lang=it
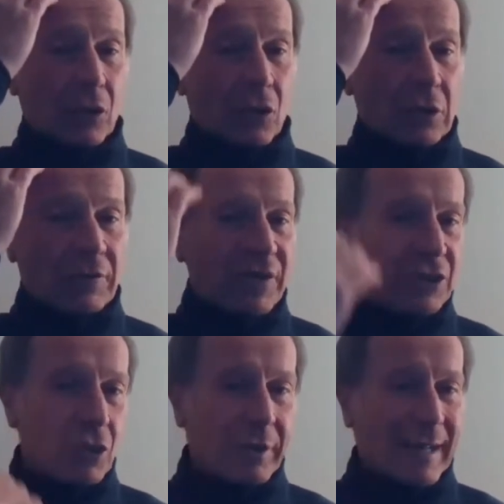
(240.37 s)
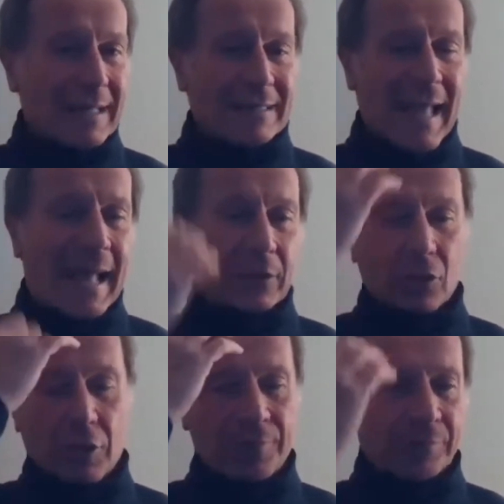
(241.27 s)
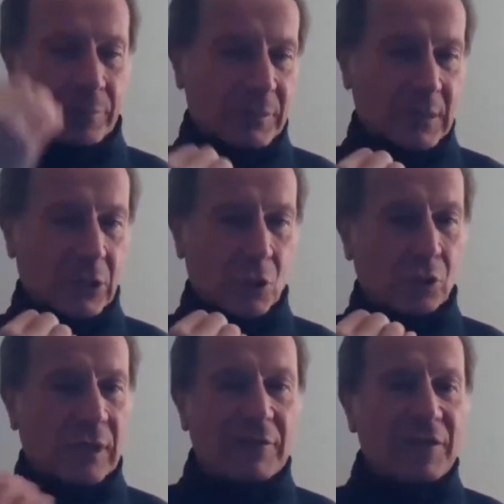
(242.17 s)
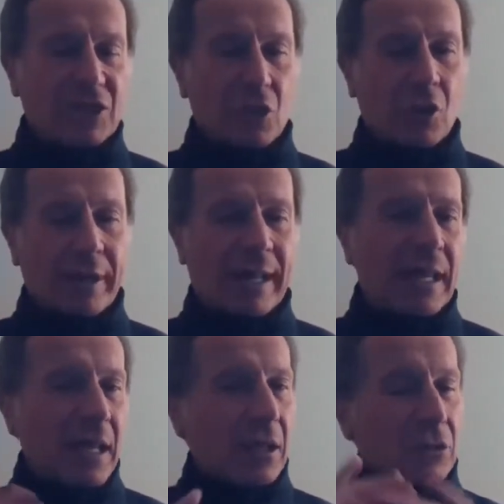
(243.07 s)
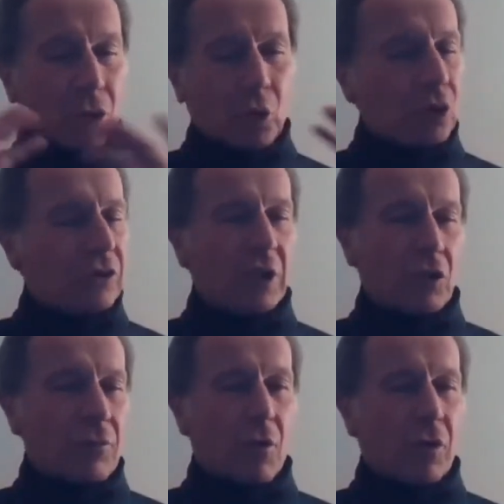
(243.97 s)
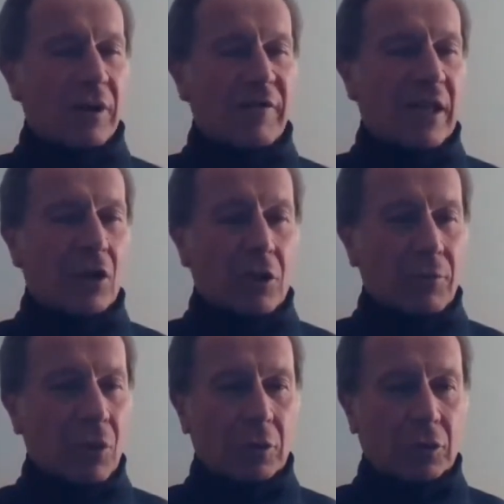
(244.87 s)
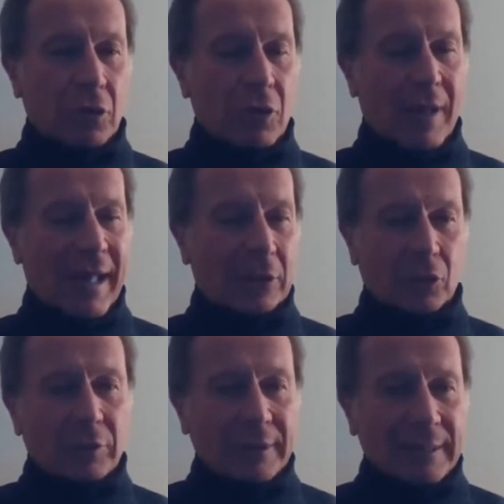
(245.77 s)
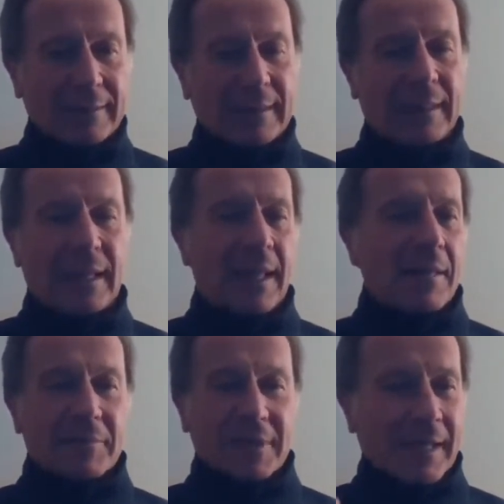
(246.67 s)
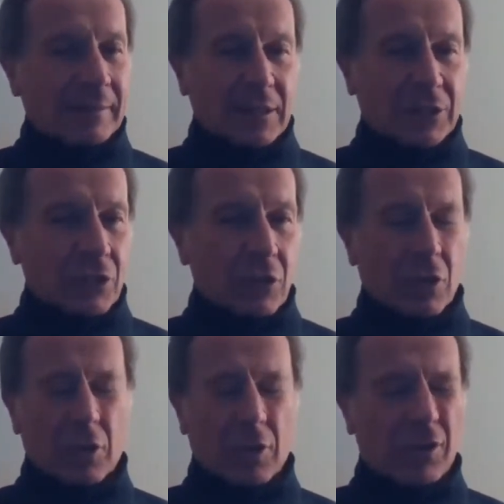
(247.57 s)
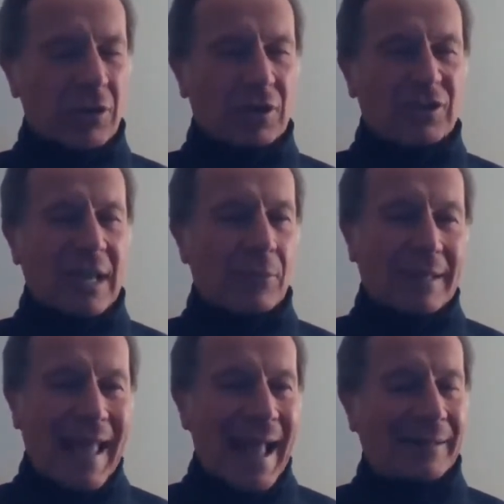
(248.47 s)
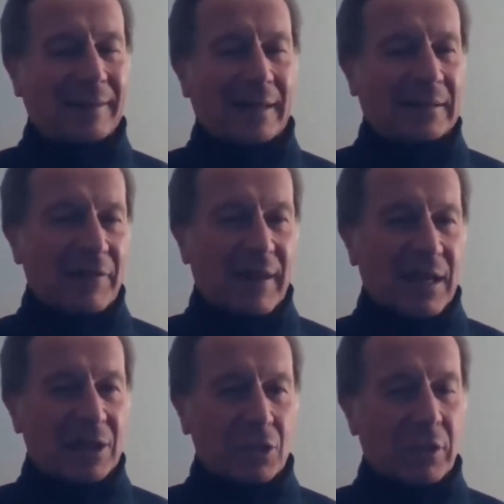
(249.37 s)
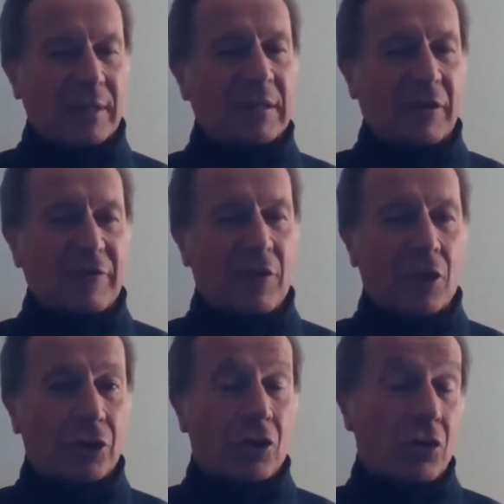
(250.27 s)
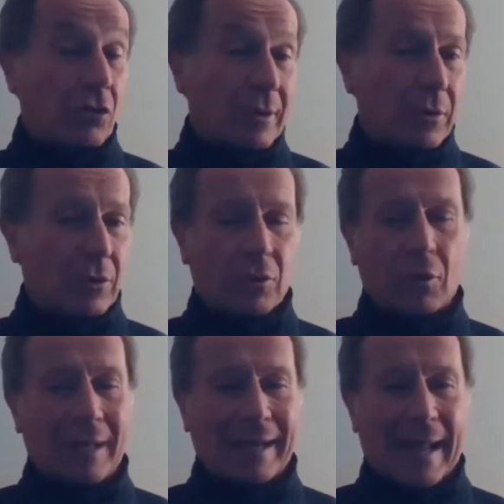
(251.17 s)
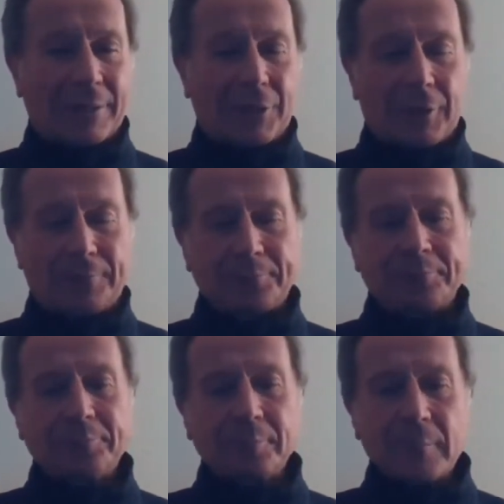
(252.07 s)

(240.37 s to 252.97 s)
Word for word: stato con il visore alzato, ti chiudi il visore, tutti i rumori vengono molto attutiti, senti solo diciamo, gli altri attraverso l'interfono o, o la radio